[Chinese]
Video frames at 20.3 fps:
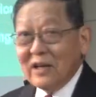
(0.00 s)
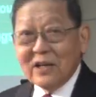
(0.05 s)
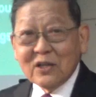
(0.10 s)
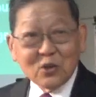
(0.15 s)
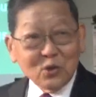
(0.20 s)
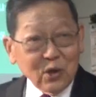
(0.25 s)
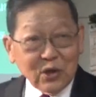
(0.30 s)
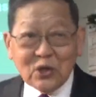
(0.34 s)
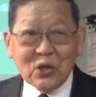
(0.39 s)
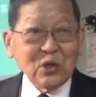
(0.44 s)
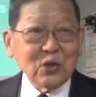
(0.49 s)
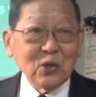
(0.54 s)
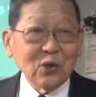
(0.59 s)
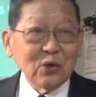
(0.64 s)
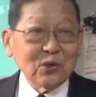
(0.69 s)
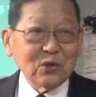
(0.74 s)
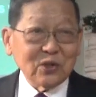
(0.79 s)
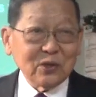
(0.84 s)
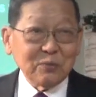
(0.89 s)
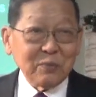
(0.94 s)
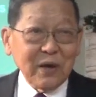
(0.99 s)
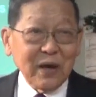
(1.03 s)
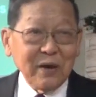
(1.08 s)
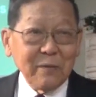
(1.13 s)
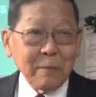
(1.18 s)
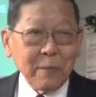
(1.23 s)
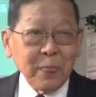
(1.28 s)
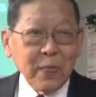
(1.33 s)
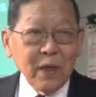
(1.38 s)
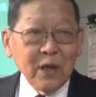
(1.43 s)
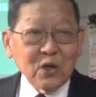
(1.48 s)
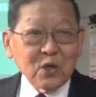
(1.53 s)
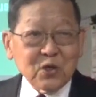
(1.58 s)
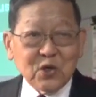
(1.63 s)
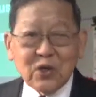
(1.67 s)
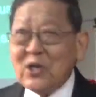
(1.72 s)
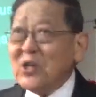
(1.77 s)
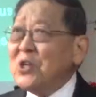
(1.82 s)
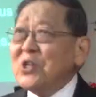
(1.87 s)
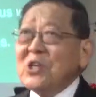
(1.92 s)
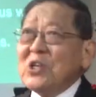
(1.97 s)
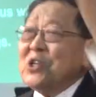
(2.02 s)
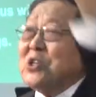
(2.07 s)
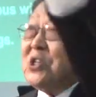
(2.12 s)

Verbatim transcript: 所以弟兄姊妹，神已经